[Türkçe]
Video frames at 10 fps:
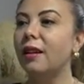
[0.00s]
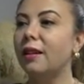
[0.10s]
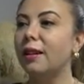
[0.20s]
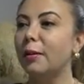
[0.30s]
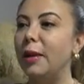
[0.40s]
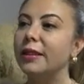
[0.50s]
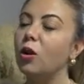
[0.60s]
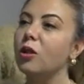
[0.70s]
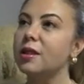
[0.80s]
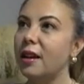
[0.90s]
Ee,
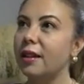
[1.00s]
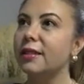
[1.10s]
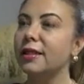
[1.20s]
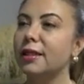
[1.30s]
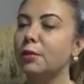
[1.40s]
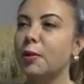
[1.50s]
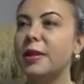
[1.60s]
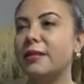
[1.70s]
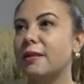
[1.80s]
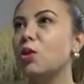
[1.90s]
belki olsaydı babasının